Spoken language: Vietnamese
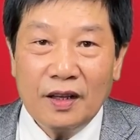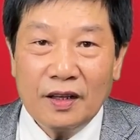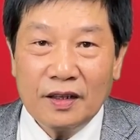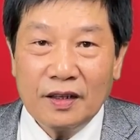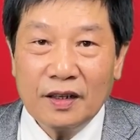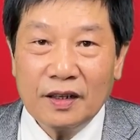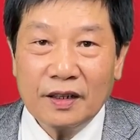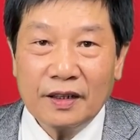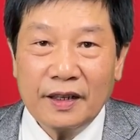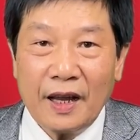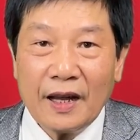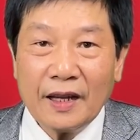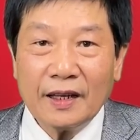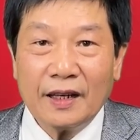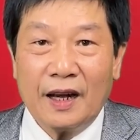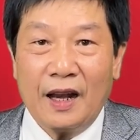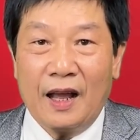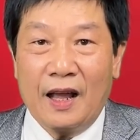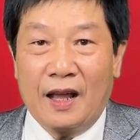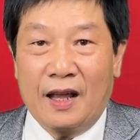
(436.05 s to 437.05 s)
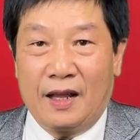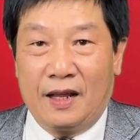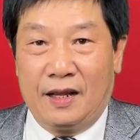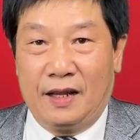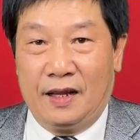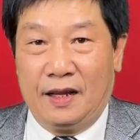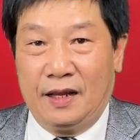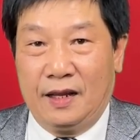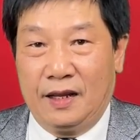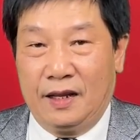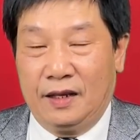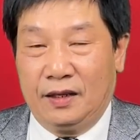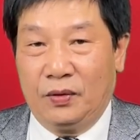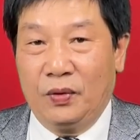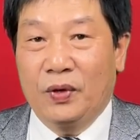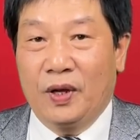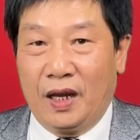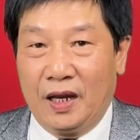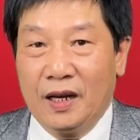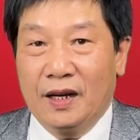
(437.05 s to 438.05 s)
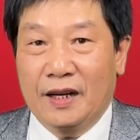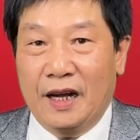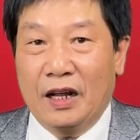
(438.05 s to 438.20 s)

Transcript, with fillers: Nhưng chắc là tôi nghĩ là